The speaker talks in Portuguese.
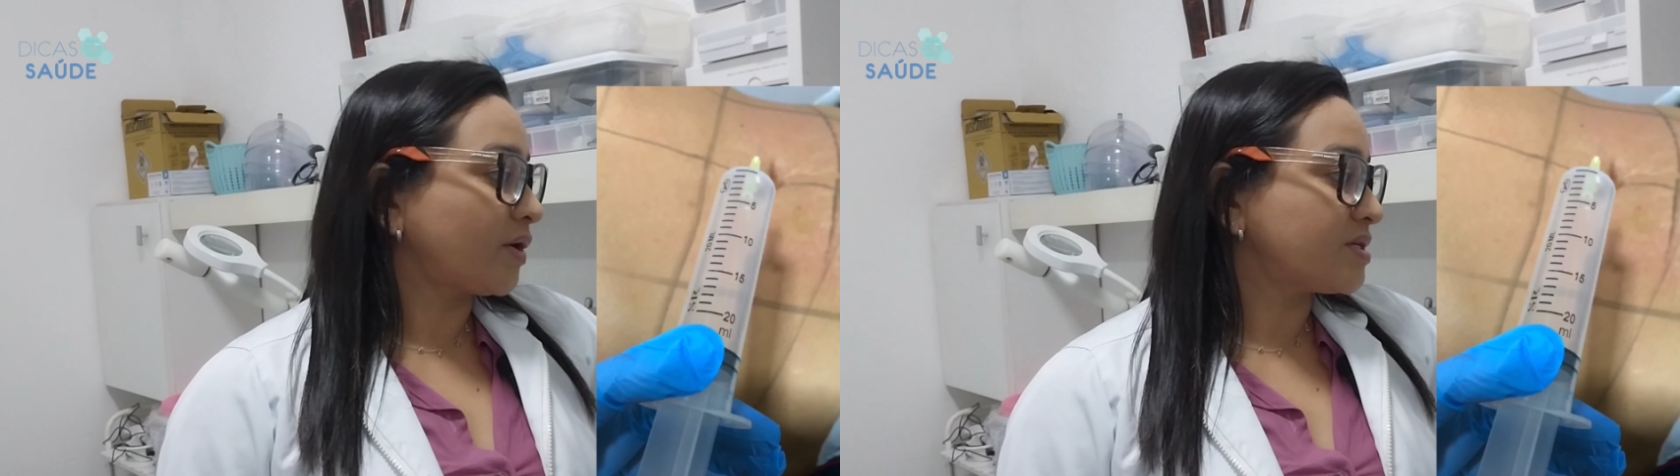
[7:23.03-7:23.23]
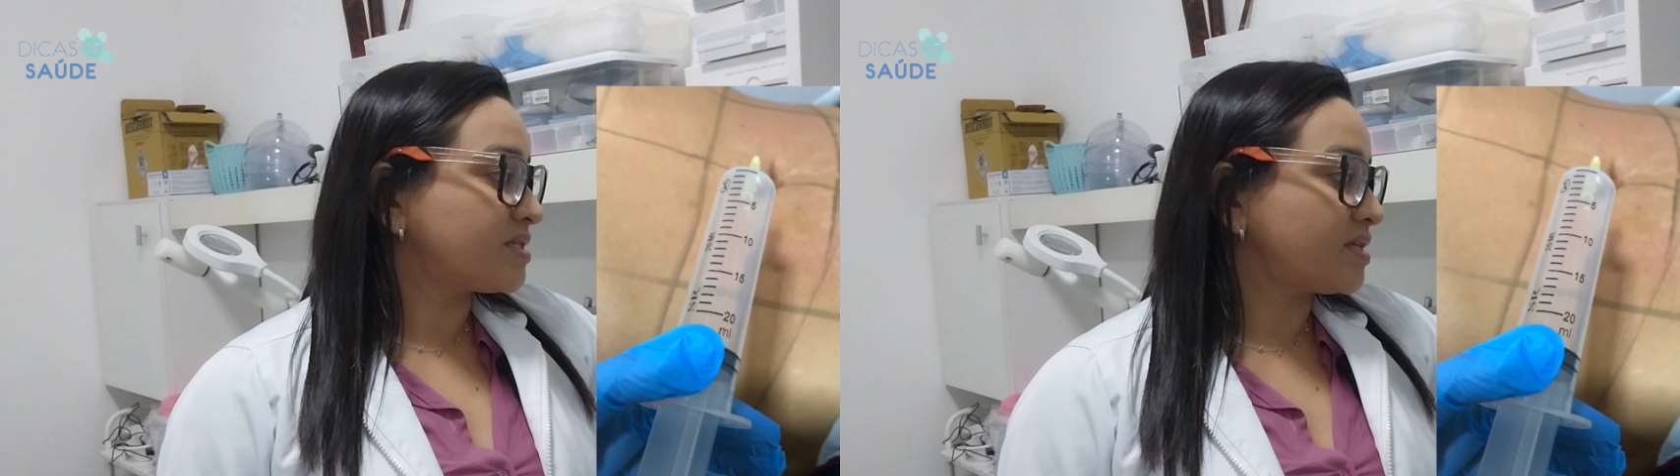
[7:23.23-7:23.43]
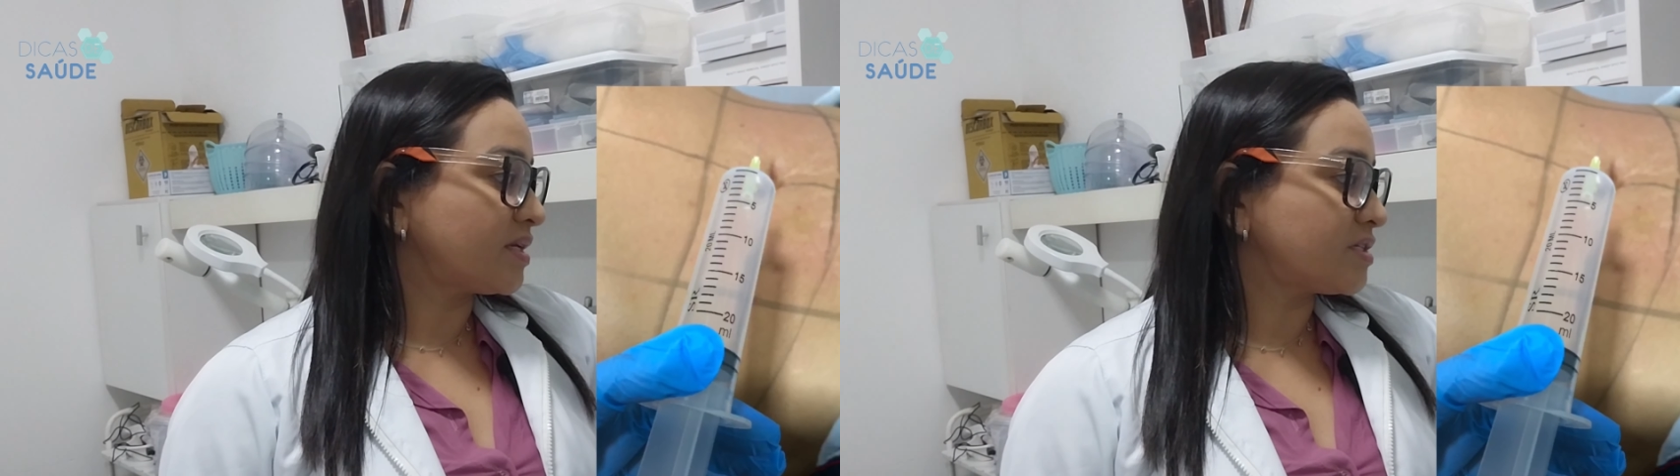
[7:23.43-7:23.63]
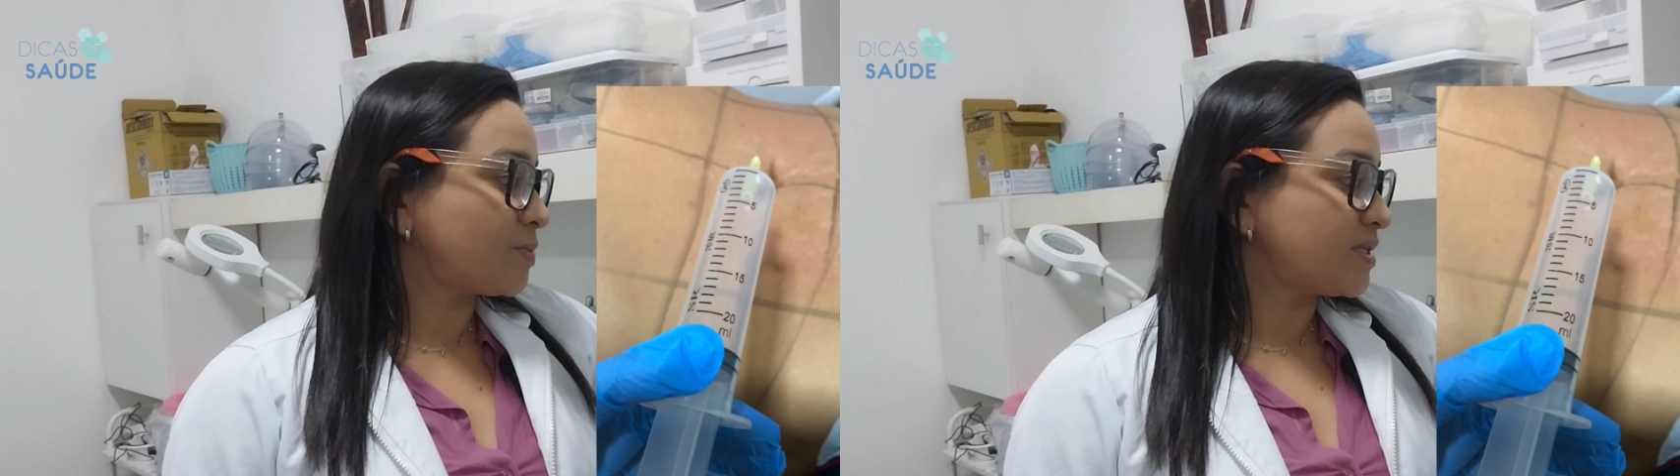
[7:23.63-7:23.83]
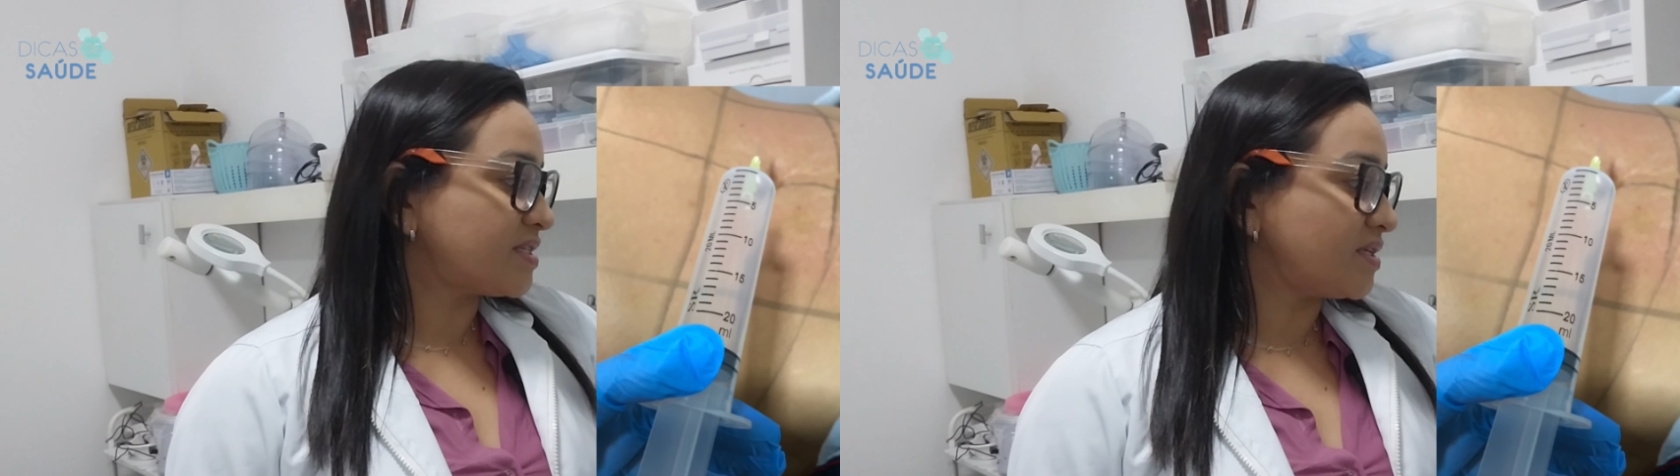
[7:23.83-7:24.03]
é uma seringa
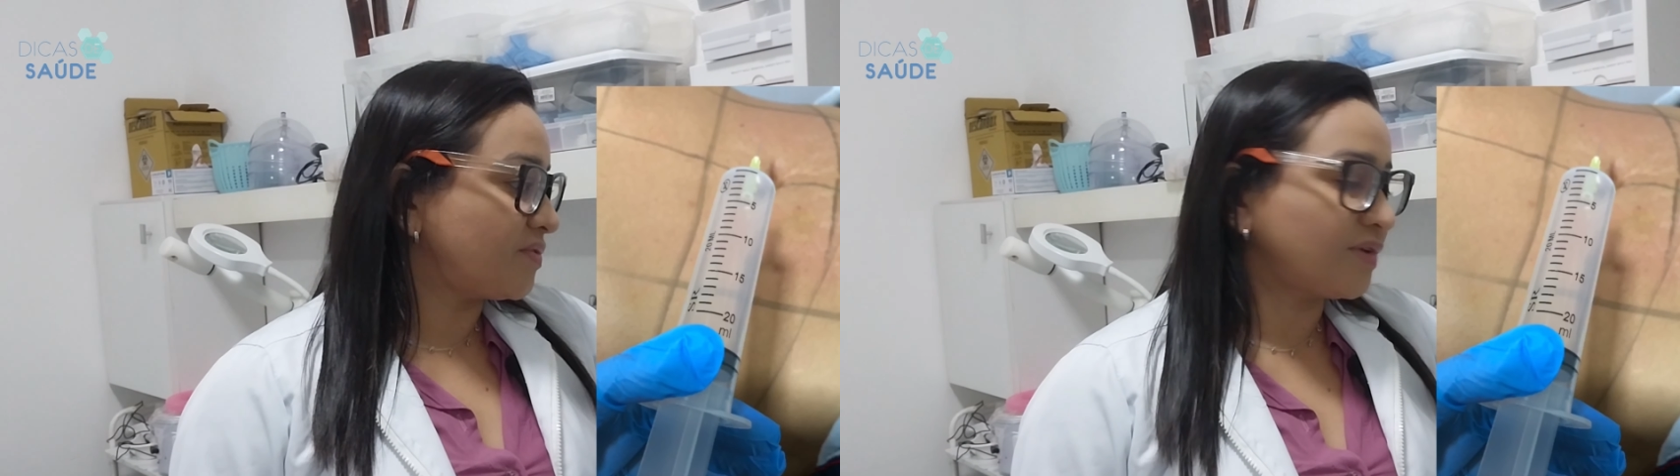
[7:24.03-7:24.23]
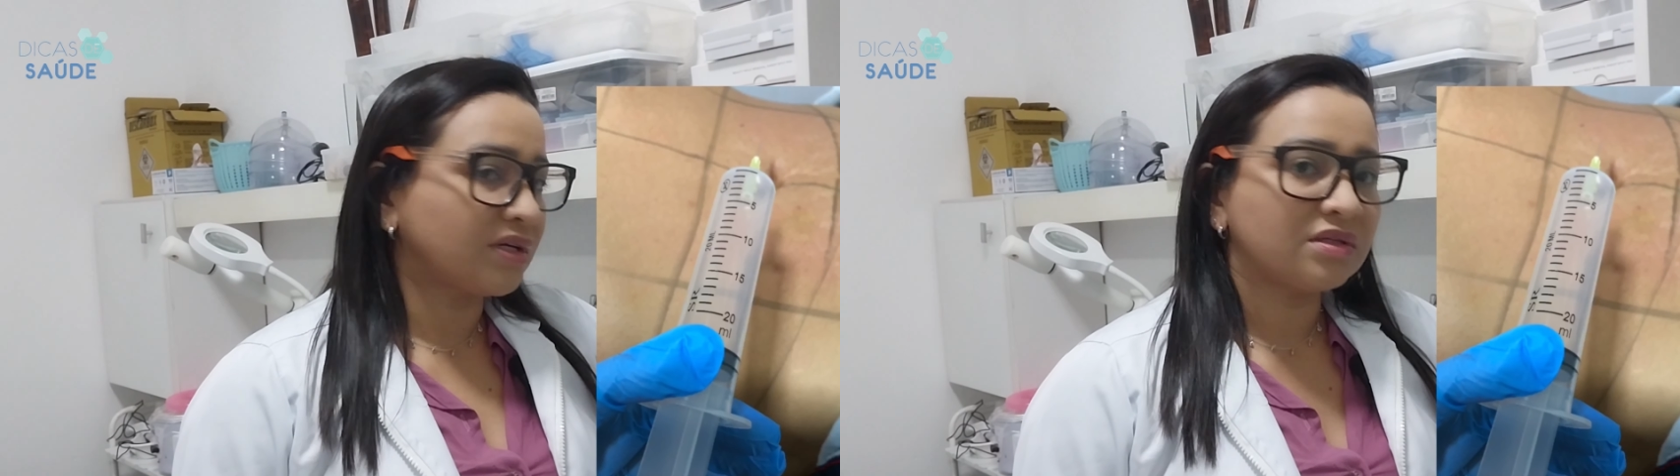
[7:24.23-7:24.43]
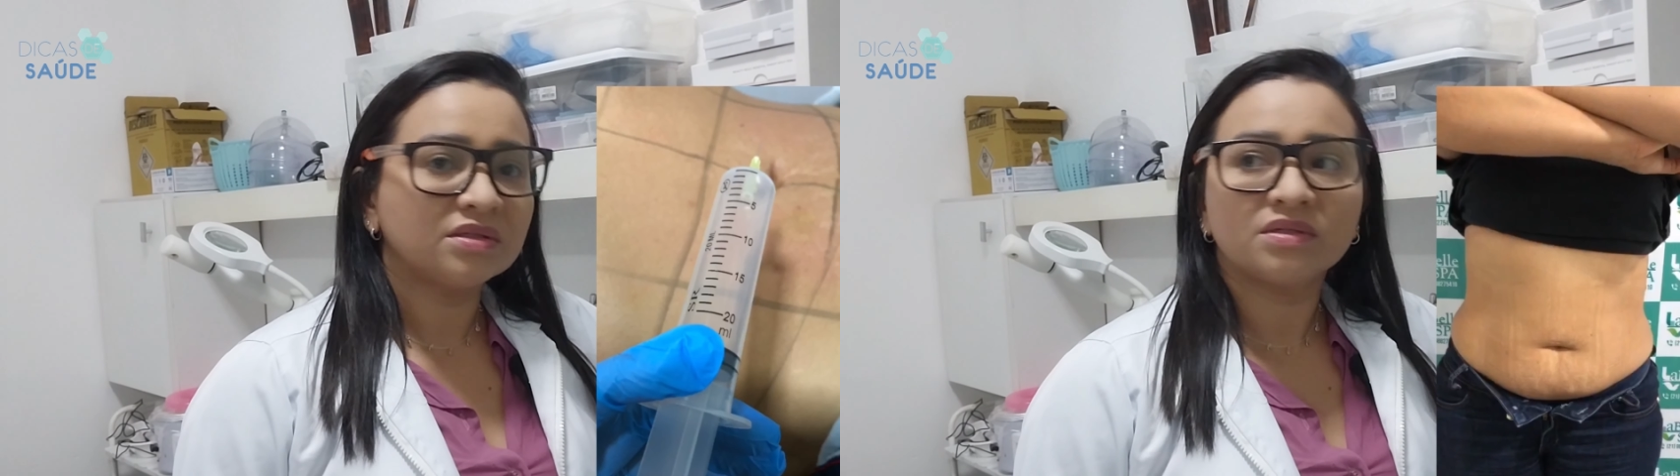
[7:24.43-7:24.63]
específica,